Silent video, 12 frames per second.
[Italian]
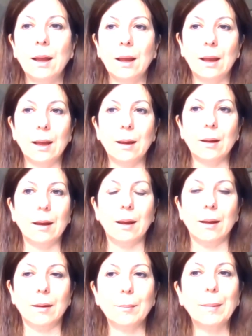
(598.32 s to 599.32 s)

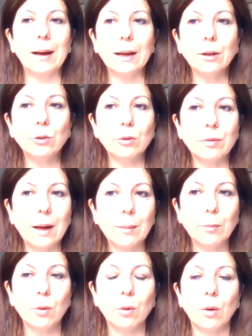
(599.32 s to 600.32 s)
eh, magari
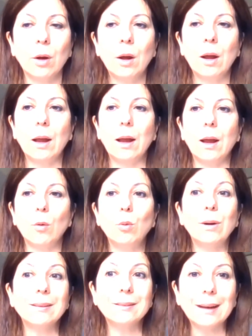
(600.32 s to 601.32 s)
troviamo eh,
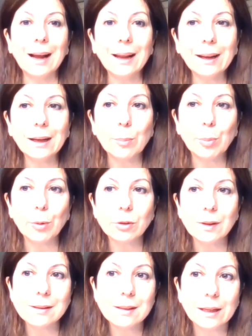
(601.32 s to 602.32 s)
una strada che
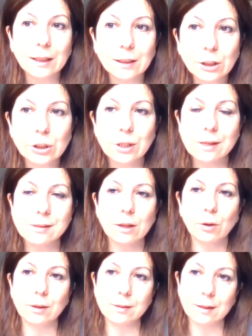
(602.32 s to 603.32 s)
possa essere in discesa e
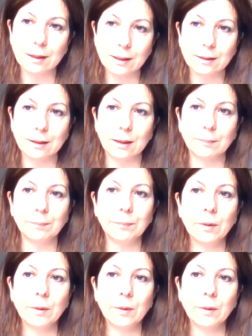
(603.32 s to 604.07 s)
non in salita.